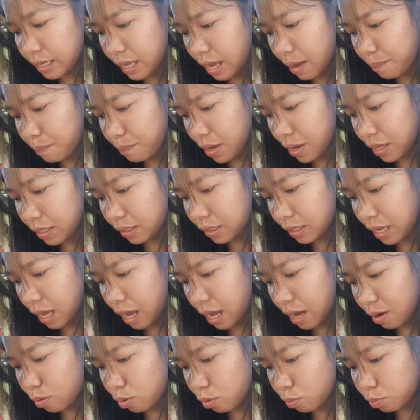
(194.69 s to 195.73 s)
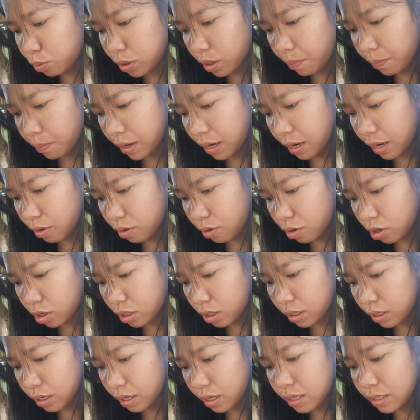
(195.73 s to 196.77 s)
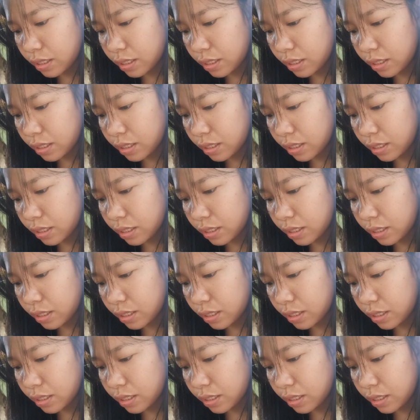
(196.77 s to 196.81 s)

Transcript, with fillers: dapat naangkop sa panahon,